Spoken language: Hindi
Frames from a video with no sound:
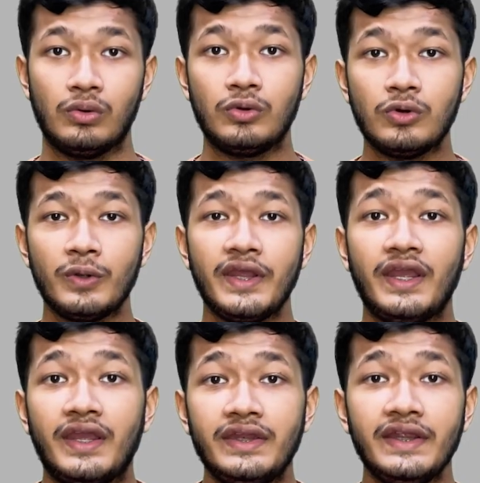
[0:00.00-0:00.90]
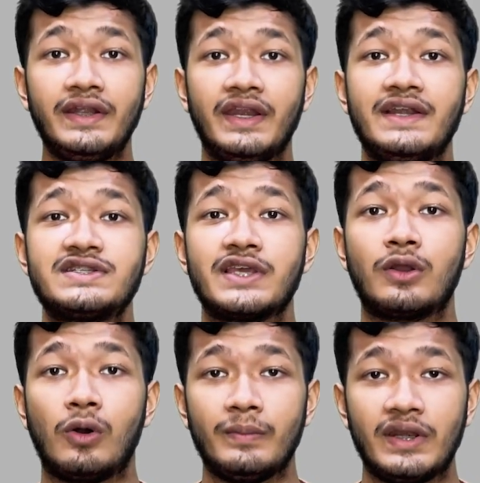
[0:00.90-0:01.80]
उन्होंने इन्हीं ट्रेड्स के
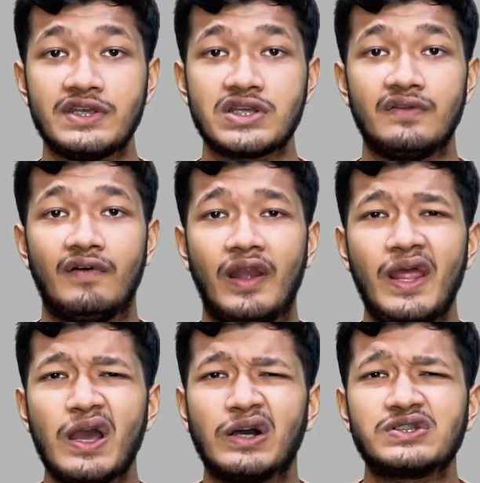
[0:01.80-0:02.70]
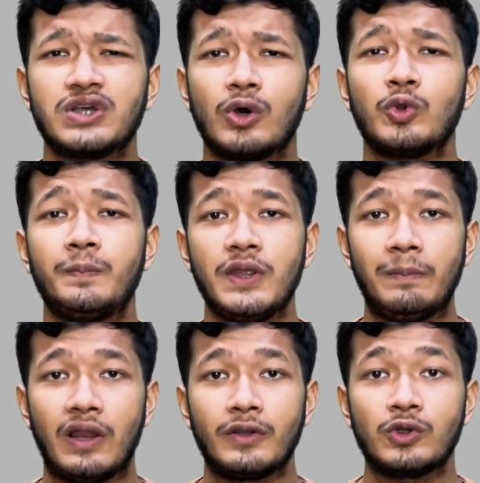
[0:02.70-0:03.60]
कॉम्बिनेशन वाले हजारों पी
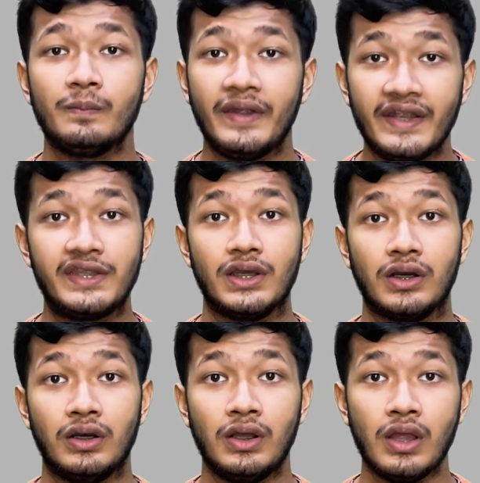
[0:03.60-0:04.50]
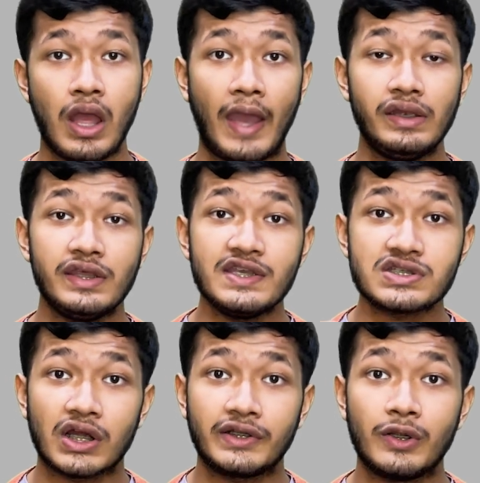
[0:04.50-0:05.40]
प्लांट को ब्रीड किया एंड ही
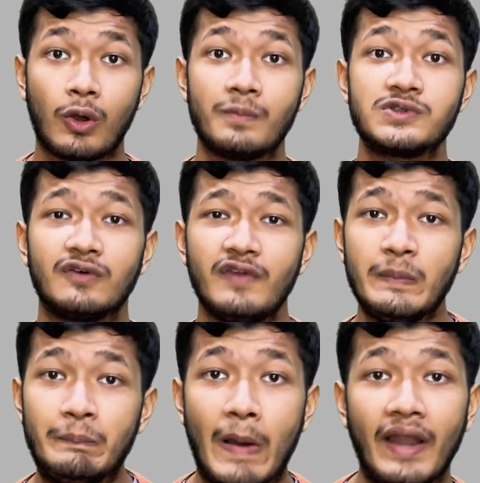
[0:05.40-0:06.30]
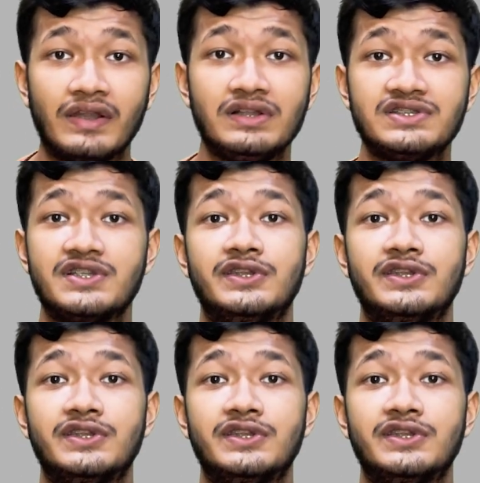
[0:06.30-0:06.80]
स्टार्टेड ऑब्जर्विंग पैटर्न इन